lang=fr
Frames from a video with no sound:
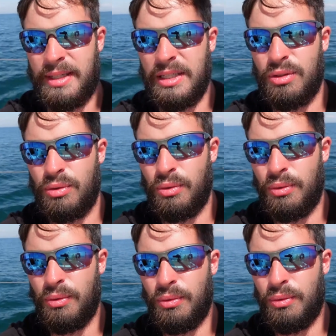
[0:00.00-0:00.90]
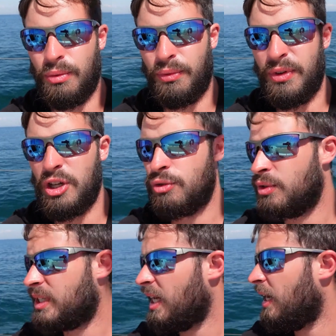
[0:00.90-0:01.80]
Qu'est-ce qu'on fait
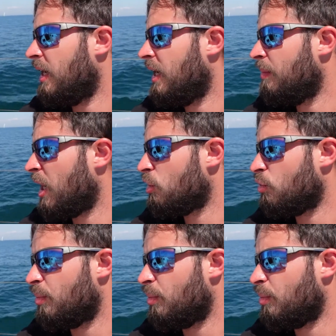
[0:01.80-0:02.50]
jusqu'à l'amarrage au